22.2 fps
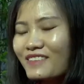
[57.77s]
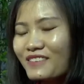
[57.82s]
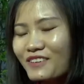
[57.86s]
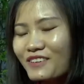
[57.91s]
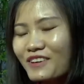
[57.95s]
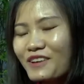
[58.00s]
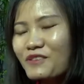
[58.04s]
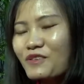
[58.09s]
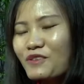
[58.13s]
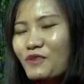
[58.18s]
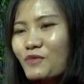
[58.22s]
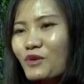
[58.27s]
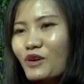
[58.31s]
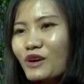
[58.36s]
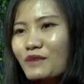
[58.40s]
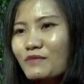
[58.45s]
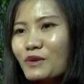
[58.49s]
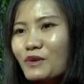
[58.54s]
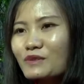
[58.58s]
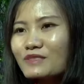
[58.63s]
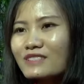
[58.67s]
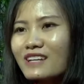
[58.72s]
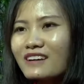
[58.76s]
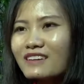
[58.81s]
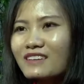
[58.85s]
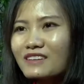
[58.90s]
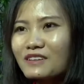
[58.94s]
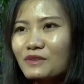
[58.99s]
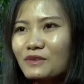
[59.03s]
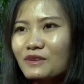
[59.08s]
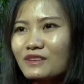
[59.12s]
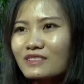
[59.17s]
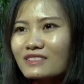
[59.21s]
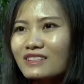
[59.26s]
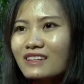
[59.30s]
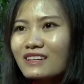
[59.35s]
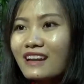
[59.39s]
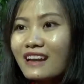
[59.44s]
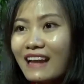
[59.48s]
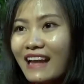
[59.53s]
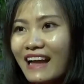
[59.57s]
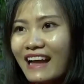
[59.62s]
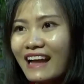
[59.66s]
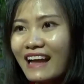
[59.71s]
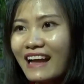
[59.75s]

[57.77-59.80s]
nó đều có một cái màu sắc kiểu là rất là lạ.